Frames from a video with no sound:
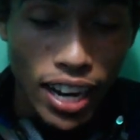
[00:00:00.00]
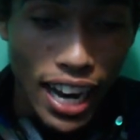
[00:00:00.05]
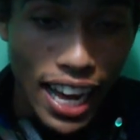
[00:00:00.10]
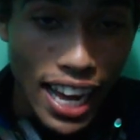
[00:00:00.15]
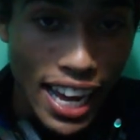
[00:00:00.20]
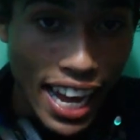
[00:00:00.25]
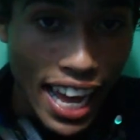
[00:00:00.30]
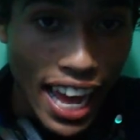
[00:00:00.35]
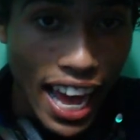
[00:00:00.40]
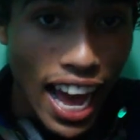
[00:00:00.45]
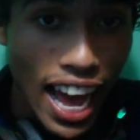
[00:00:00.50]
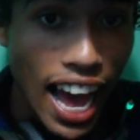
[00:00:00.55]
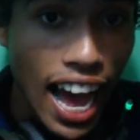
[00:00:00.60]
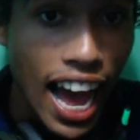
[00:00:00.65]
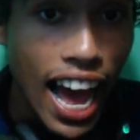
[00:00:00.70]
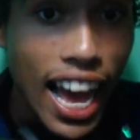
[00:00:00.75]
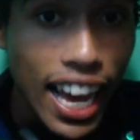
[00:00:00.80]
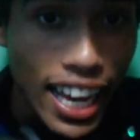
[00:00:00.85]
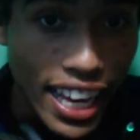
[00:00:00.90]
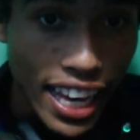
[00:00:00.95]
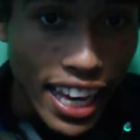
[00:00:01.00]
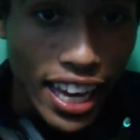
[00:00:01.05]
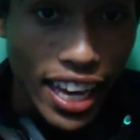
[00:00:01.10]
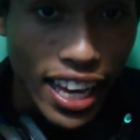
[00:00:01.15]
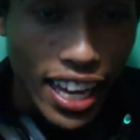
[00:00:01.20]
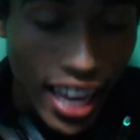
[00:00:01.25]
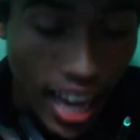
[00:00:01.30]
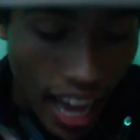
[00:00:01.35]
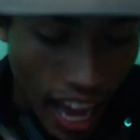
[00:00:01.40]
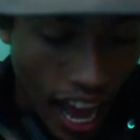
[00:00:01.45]
cara é
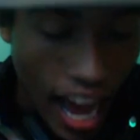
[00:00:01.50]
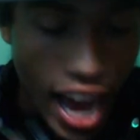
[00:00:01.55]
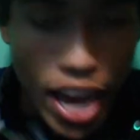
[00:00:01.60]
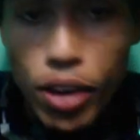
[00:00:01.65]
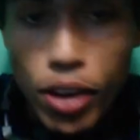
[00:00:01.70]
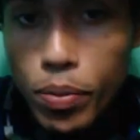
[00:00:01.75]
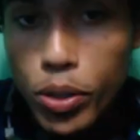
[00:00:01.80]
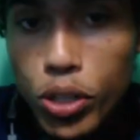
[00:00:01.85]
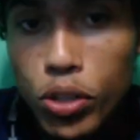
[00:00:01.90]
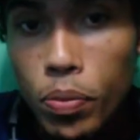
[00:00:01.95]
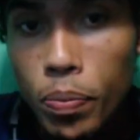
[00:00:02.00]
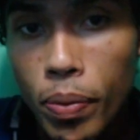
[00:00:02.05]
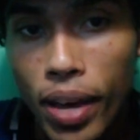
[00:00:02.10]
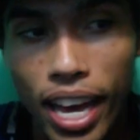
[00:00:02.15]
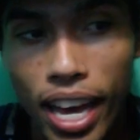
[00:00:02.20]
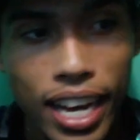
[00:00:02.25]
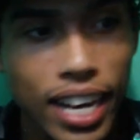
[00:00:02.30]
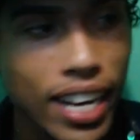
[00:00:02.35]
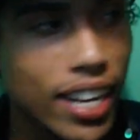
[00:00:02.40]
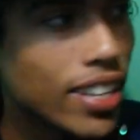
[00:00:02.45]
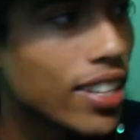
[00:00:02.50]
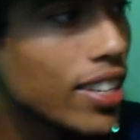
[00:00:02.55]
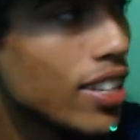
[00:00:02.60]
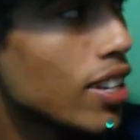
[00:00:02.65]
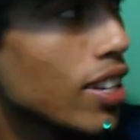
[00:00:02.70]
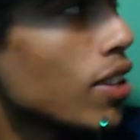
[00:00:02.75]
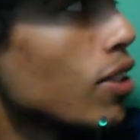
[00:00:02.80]
hacker, aí o bicho pega.